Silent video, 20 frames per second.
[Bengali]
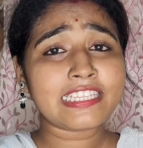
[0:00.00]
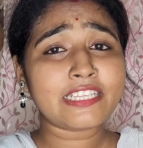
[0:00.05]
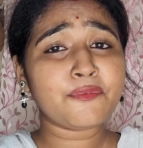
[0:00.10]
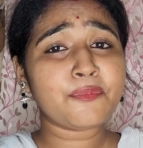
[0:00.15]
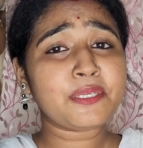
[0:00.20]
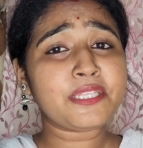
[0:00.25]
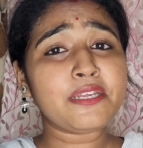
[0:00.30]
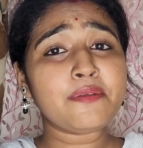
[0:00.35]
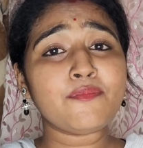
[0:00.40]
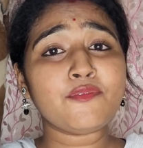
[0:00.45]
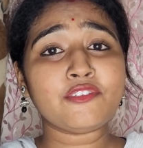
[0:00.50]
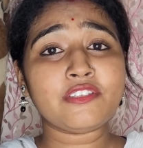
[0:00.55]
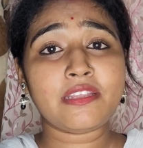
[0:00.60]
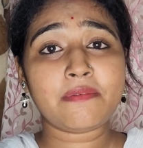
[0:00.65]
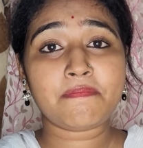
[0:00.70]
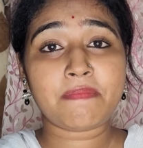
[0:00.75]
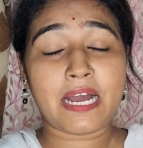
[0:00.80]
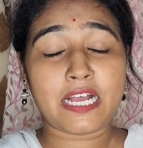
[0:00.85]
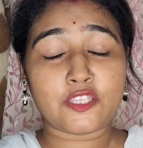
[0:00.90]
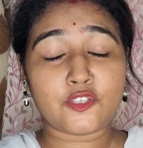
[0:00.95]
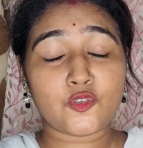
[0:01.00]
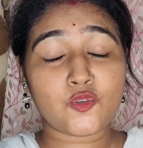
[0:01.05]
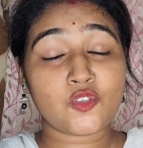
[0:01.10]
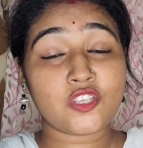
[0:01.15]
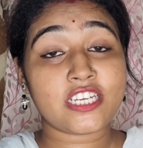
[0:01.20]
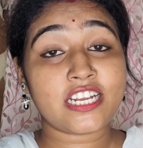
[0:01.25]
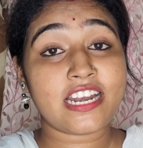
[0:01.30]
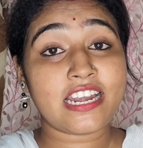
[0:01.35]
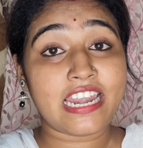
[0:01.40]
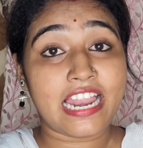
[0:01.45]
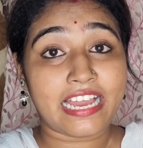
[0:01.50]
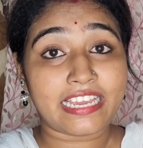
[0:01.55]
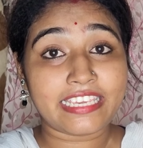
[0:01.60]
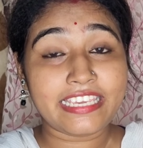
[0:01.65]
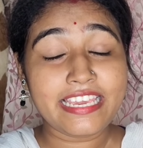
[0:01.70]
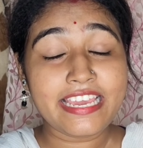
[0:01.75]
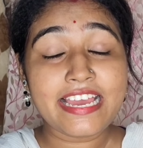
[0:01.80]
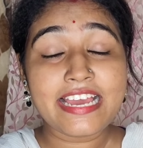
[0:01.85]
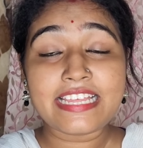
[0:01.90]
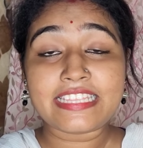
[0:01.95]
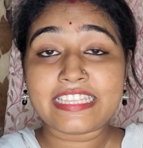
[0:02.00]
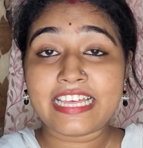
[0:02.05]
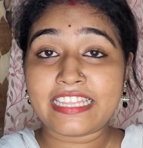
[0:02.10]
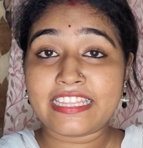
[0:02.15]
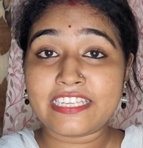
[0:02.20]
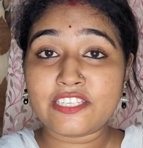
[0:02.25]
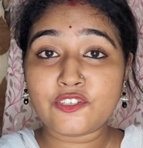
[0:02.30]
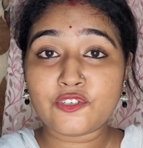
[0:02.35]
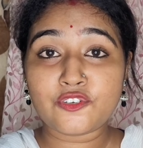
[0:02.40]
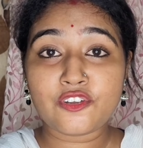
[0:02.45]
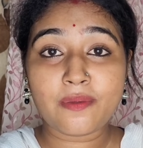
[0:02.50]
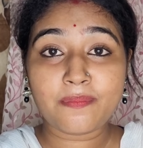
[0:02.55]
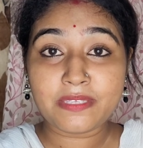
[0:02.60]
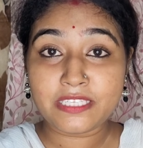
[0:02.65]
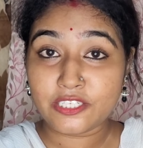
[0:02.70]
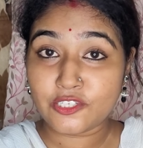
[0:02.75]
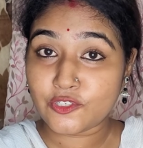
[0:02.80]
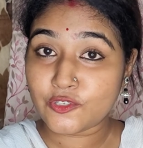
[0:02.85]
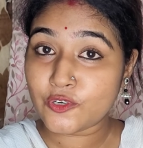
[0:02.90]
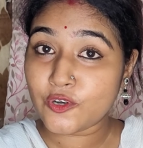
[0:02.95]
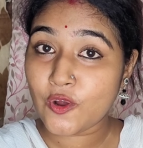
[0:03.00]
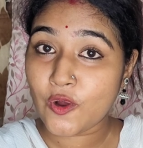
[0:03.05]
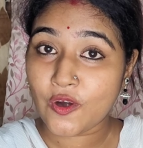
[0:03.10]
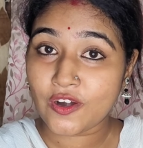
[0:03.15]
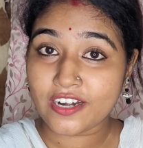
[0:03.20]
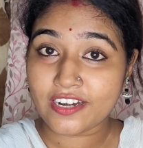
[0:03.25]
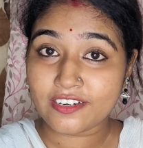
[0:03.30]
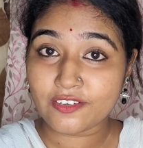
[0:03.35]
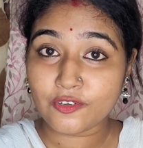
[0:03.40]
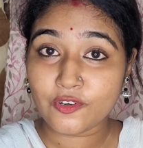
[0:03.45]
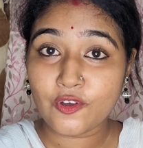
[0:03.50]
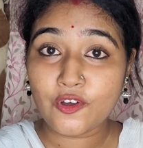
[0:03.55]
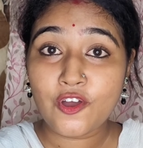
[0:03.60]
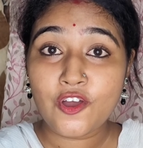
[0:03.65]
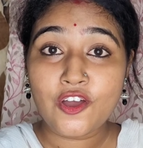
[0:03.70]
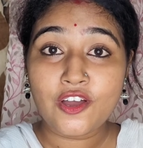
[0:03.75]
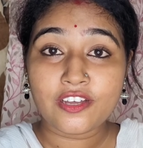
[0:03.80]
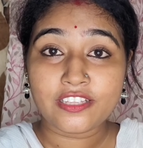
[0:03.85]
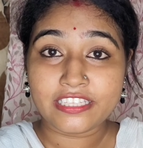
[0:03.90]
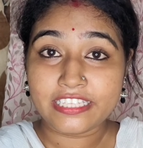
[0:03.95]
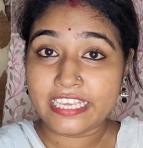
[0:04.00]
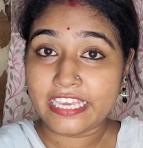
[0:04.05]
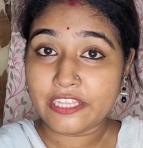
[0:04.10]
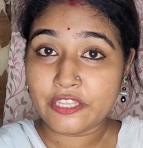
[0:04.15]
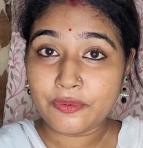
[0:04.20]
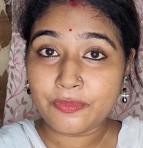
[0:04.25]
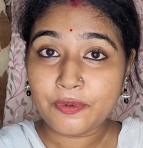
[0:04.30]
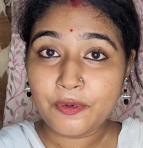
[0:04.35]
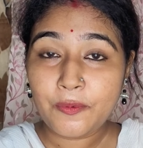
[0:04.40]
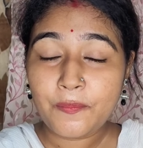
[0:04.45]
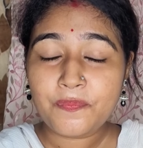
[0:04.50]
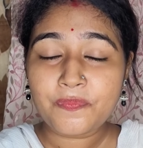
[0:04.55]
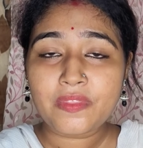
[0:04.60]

তোমাদের মধ্যে পাঁচজন যারা লাকি তাদের জন্য আমি জিনিসগুলো অর্ডারগুলো দিয়ে দেবো